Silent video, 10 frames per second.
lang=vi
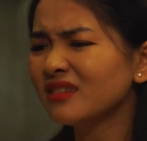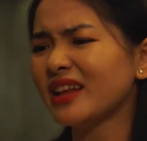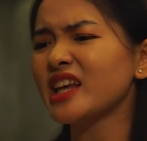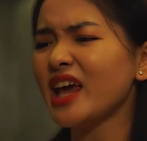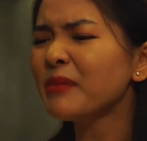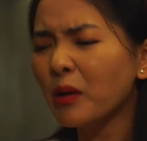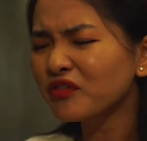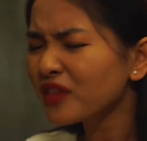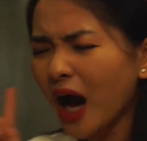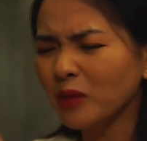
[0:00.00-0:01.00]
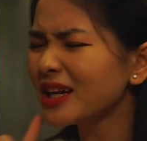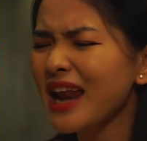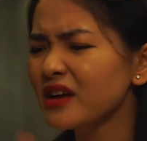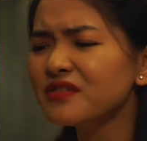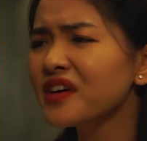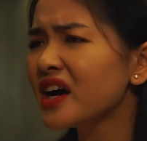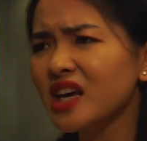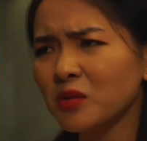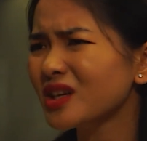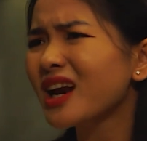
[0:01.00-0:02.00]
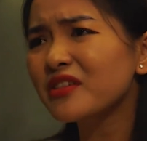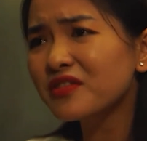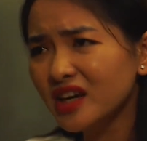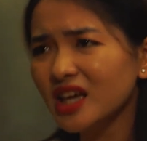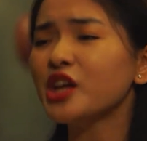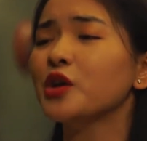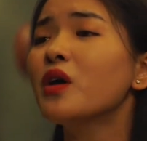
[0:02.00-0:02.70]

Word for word: tại vì em không không thích lãng phí không thích lãng phí anh hiểu